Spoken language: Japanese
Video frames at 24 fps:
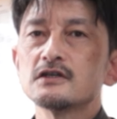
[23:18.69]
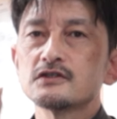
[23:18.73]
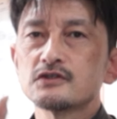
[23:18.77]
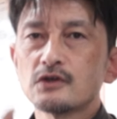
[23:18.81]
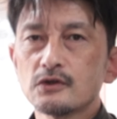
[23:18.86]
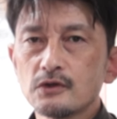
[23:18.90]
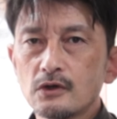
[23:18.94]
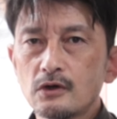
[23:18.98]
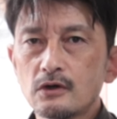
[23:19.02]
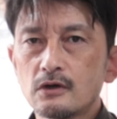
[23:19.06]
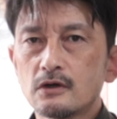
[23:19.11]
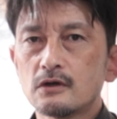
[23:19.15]

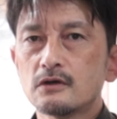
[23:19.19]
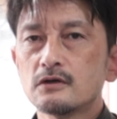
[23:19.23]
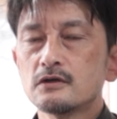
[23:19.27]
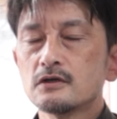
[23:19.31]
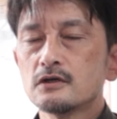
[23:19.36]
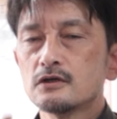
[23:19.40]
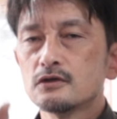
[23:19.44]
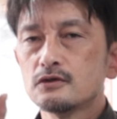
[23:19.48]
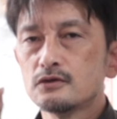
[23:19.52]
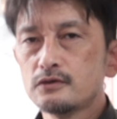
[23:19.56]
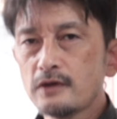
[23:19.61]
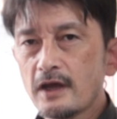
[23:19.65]
その
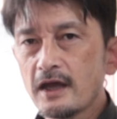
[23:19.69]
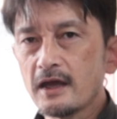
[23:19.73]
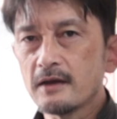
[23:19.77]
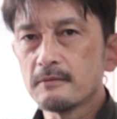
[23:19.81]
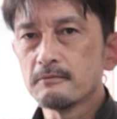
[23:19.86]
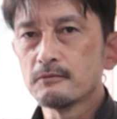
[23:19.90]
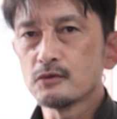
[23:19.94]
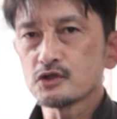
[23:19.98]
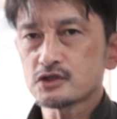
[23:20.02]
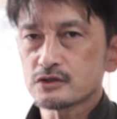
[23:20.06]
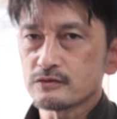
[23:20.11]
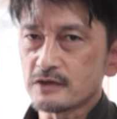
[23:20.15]
上
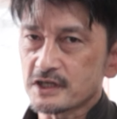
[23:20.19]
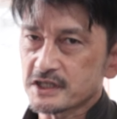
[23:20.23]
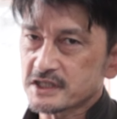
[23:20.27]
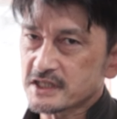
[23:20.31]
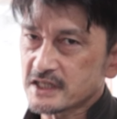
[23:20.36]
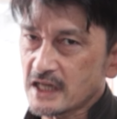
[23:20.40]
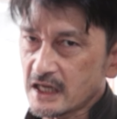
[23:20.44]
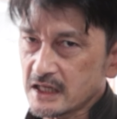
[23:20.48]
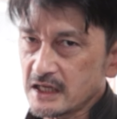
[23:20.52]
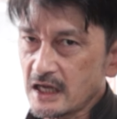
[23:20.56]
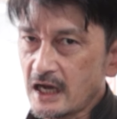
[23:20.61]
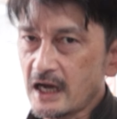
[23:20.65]
もしくは
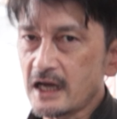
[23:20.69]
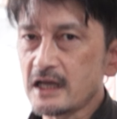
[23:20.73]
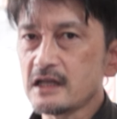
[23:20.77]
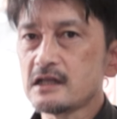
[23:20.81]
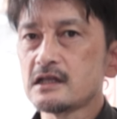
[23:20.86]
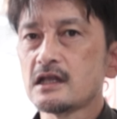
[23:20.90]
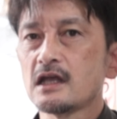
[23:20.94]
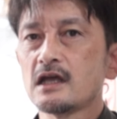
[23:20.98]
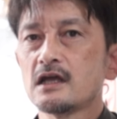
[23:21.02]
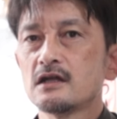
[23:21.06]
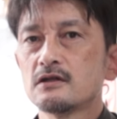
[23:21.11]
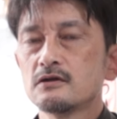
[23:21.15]
下に入っ
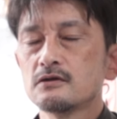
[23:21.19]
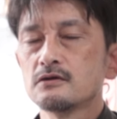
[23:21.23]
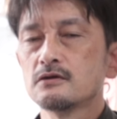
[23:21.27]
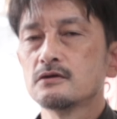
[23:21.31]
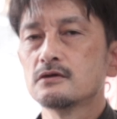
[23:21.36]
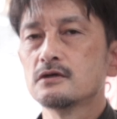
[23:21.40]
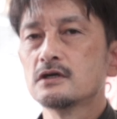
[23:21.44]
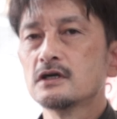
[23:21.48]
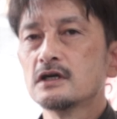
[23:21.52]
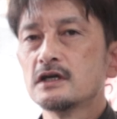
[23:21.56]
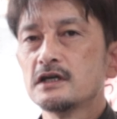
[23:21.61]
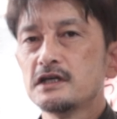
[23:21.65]
てい
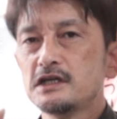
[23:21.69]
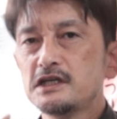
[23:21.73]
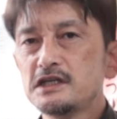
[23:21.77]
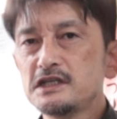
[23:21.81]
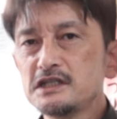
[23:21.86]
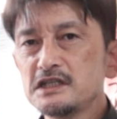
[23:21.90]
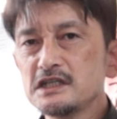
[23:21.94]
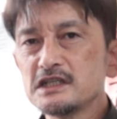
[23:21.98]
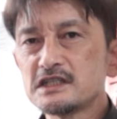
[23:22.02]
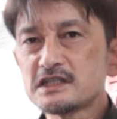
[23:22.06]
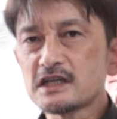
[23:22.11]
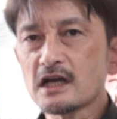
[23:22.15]
る
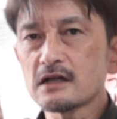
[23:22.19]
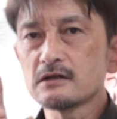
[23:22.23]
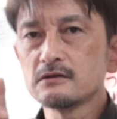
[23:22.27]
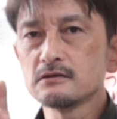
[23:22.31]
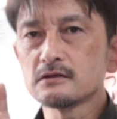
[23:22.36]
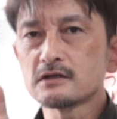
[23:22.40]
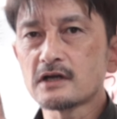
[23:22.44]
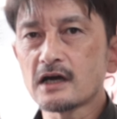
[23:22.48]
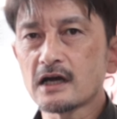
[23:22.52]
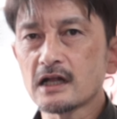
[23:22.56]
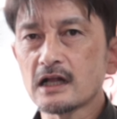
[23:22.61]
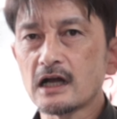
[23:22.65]

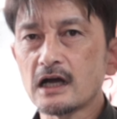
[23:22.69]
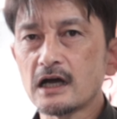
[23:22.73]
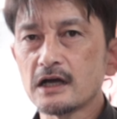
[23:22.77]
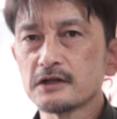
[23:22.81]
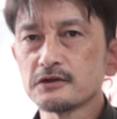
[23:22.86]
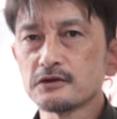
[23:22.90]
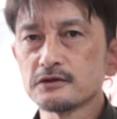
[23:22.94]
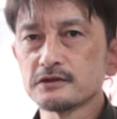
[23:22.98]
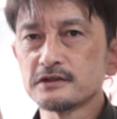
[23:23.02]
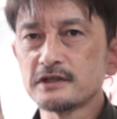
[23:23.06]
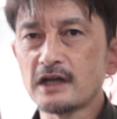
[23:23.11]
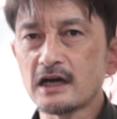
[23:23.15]

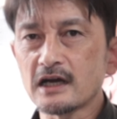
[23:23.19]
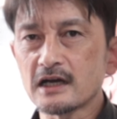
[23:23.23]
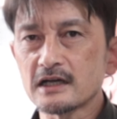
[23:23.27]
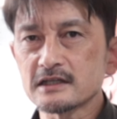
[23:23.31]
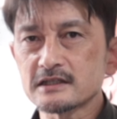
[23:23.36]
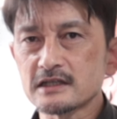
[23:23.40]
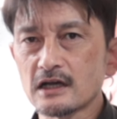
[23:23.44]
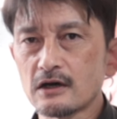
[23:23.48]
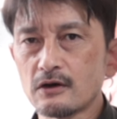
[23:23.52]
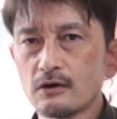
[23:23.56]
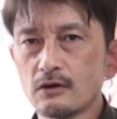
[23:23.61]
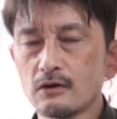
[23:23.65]
イニシャルカラーの
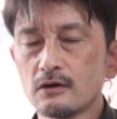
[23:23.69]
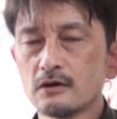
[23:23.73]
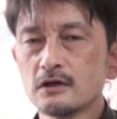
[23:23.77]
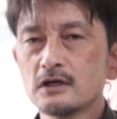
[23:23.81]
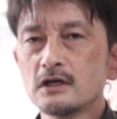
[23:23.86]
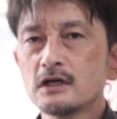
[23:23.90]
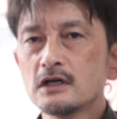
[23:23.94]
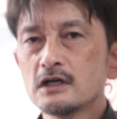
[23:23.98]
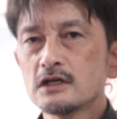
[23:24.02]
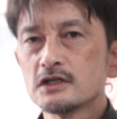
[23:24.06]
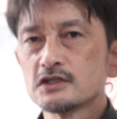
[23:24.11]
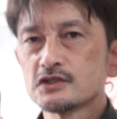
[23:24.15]
長さを、
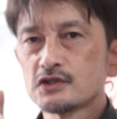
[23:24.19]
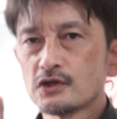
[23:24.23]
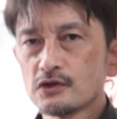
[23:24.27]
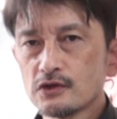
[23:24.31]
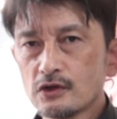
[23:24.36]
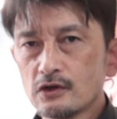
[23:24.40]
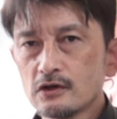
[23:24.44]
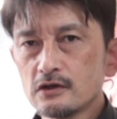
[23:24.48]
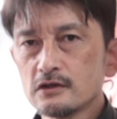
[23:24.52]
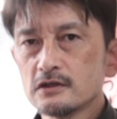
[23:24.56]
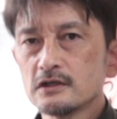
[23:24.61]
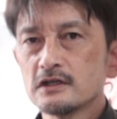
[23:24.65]
そ
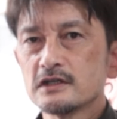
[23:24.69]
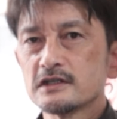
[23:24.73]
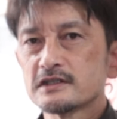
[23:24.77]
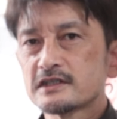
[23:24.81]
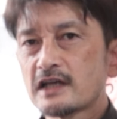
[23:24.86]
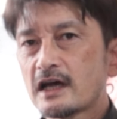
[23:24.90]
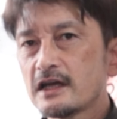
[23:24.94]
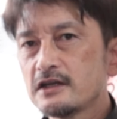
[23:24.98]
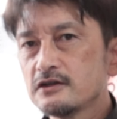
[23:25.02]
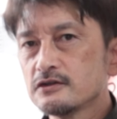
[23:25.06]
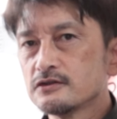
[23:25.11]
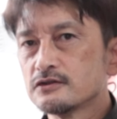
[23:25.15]
の
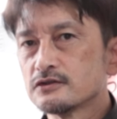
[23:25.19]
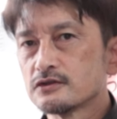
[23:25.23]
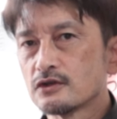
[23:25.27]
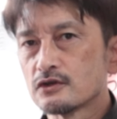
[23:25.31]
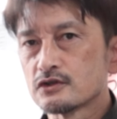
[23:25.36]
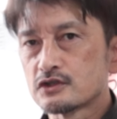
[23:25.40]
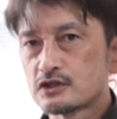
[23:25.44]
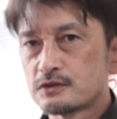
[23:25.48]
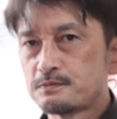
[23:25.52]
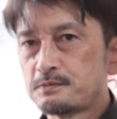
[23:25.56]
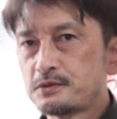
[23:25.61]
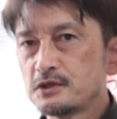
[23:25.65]
左右
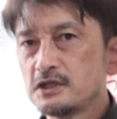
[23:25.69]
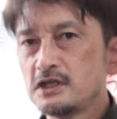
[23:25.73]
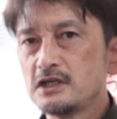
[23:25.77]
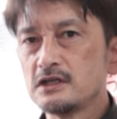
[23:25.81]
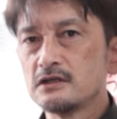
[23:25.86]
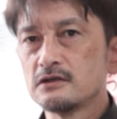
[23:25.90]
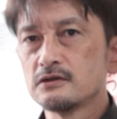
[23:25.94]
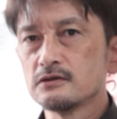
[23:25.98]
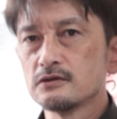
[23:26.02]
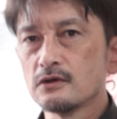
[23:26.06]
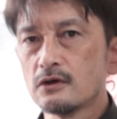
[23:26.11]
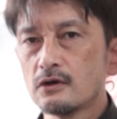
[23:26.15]
の
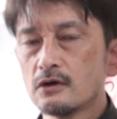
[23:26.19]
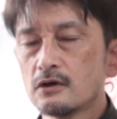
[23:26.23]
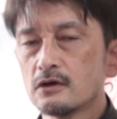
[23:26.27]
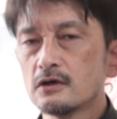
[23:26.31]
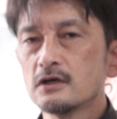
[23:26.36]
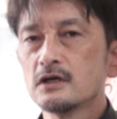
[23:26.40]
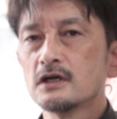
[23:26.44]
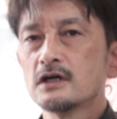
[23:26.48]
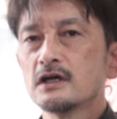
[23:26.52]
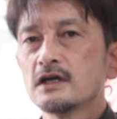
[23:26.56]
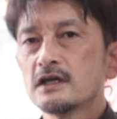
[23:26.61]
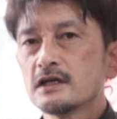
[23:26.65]
スプリング
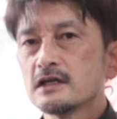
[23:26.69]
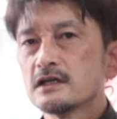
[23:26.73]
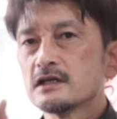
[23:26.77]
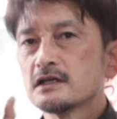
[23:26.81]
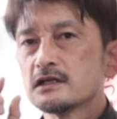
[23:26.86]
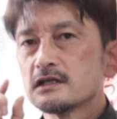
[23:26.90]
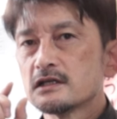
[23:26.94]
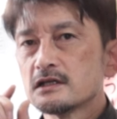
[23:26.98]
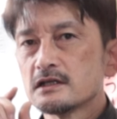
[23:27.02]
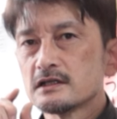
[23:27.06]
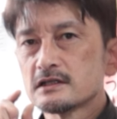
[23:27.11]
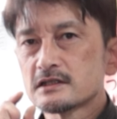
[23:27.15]
の
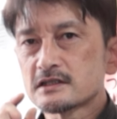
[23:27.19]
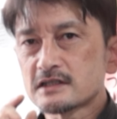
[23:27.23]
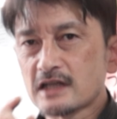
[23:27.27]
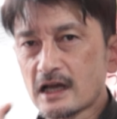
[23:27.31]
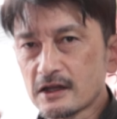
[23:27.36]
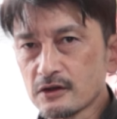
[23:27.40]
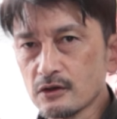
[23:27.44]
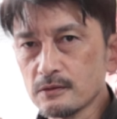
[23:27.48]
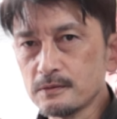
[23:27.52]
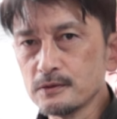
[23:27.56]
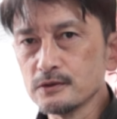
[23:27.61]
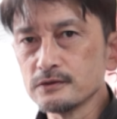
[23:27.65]

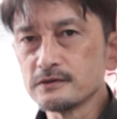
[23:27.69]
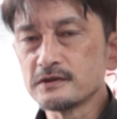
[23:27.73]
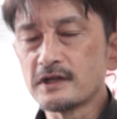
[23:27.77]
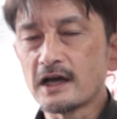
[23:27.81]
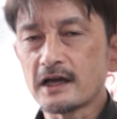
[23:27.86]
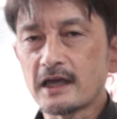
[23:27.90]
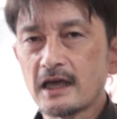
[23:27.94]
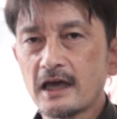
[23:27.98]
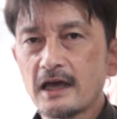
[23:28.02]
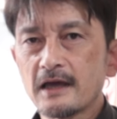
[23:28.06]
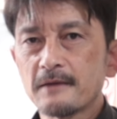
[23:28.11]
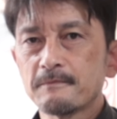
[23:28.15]
差の分
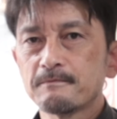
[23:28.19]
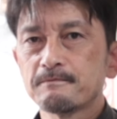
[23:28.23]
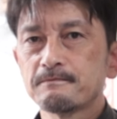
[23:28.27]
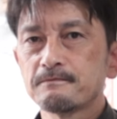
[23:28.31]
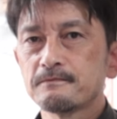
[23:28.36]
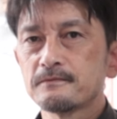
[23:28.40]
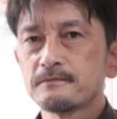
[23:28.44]
だけ